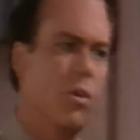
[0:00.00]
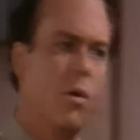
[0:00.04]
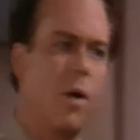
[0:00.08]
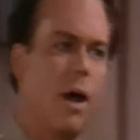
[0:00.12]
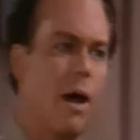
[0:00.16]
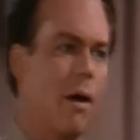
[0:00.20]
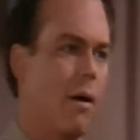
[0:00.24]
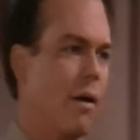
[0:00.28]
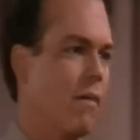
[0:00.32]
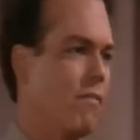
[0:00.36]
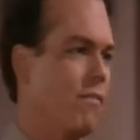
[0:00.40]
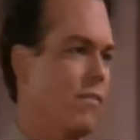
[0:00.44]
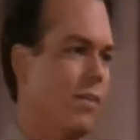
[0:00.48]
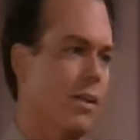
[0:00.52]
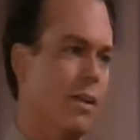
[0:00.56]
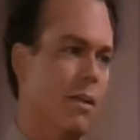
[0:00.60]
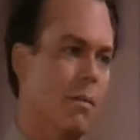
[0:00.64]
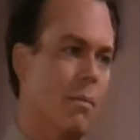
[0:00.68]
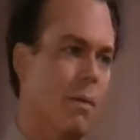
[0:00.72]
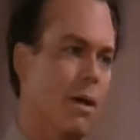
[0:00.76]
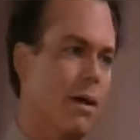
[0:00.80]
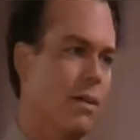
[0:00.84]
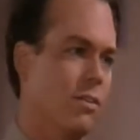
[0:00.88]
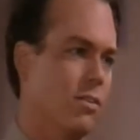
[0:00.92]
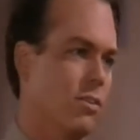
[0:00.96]
Sie wissen,
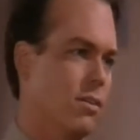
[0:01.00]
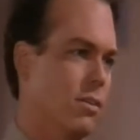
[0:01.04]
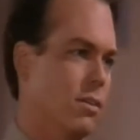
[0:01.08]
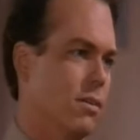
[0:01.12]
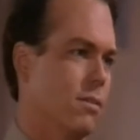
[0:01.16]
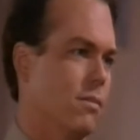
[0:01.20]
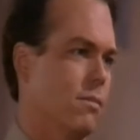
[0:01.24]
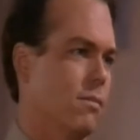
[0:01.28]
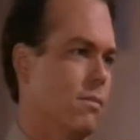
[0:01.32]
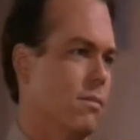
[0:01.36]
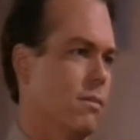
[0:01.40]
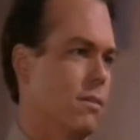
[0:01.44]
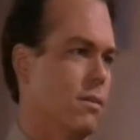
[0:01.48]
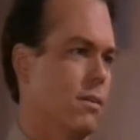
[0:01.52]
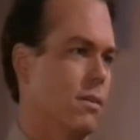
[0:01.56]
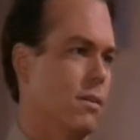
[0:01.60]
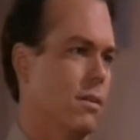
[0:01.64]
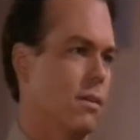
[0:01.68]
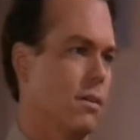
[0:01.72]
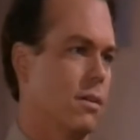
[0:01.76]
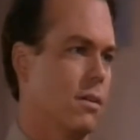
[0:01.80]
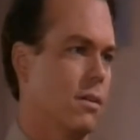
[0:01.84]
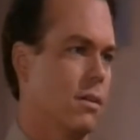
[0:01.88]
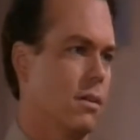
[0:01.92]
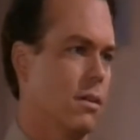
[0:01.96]
was ich für Sie empfinde.
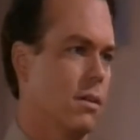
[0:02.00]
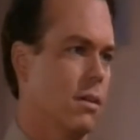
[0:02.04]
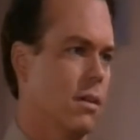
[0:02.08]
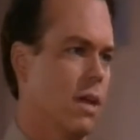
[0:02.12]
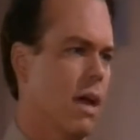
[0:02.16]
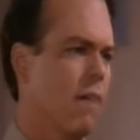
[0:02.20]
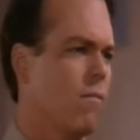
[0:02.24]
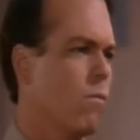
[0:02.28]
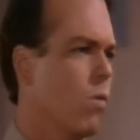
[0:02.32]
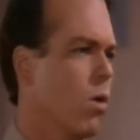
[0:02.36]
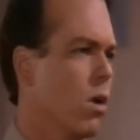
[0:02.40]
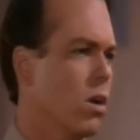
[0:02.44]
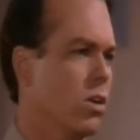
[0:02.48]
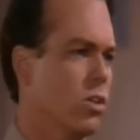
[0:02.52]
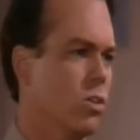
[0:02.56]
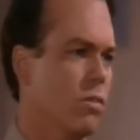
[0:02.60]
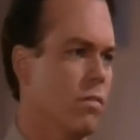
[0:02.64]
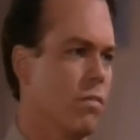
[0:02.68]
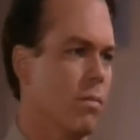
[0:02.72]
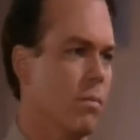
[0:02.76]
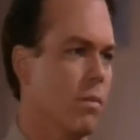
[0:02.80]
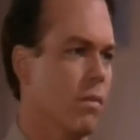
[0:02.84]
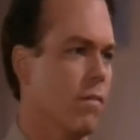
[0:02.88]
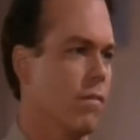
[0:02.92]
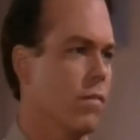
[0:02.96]
Ich wollte
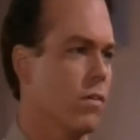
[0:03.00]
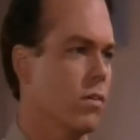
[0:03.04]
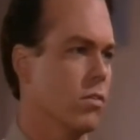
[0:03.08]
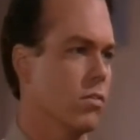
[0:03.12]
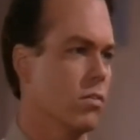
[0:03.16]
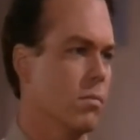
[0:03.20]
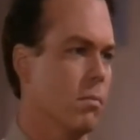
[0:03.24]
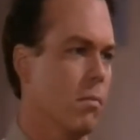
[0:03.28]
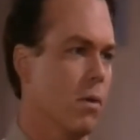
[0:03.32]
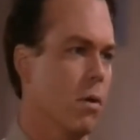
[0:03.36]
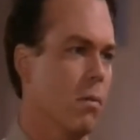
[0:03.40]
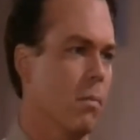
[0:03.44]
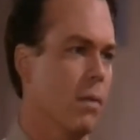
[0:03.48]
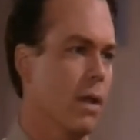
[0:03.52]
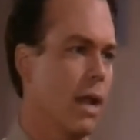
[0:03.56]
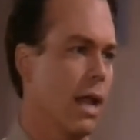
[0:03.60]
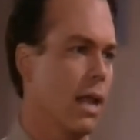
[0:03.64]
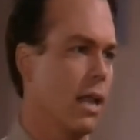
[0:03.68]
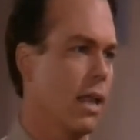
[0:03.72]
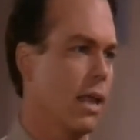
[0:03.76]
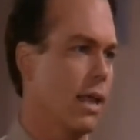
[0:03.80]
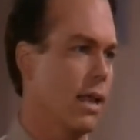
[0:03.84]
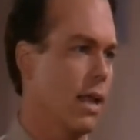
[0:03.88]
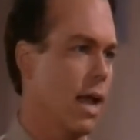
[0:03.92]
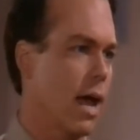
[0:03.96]
Sie vom ersten
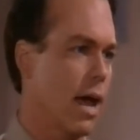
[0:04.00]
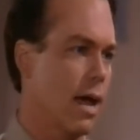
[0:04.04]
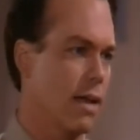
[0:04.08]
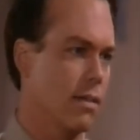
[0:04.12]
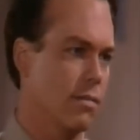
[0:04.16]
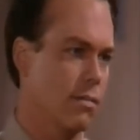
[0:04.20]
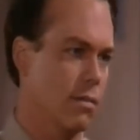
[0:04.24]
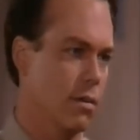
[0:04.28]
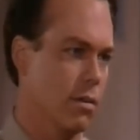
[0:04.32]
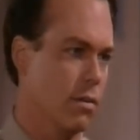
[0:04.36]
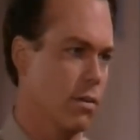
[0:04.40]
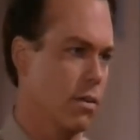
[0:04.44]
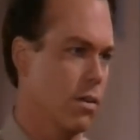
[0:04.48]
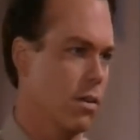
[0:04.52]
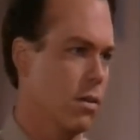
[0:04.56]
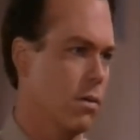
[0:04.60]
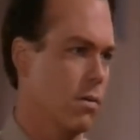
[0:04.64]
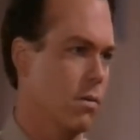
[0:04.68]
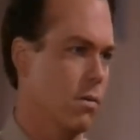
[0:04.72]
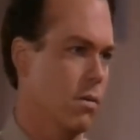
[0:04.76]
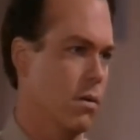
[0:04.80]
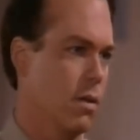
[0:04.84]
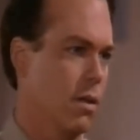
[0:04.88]
Augenblick an, das wissen Sie doch